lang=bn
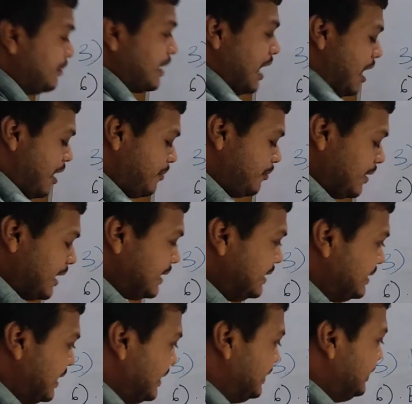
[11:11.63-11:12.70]
এবার আমরা
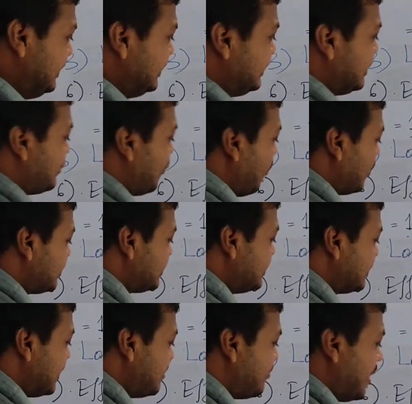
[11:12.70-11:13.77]
কি জানি যে কস
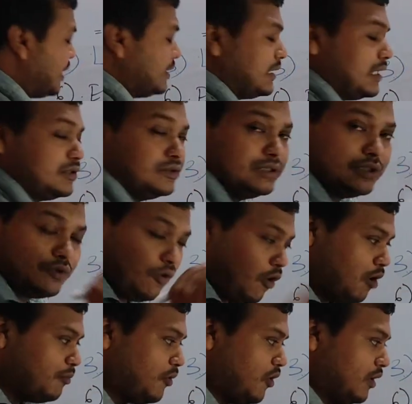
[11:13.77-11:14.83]
থিটার মানটা যদি
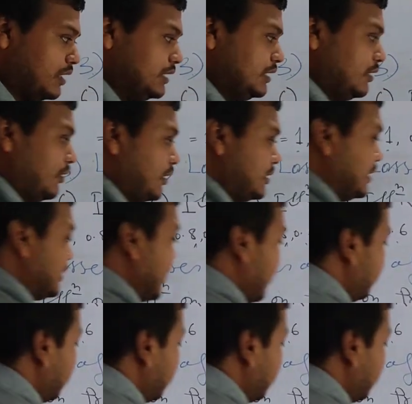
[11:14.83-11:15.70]
কম হয় অর্থাৎ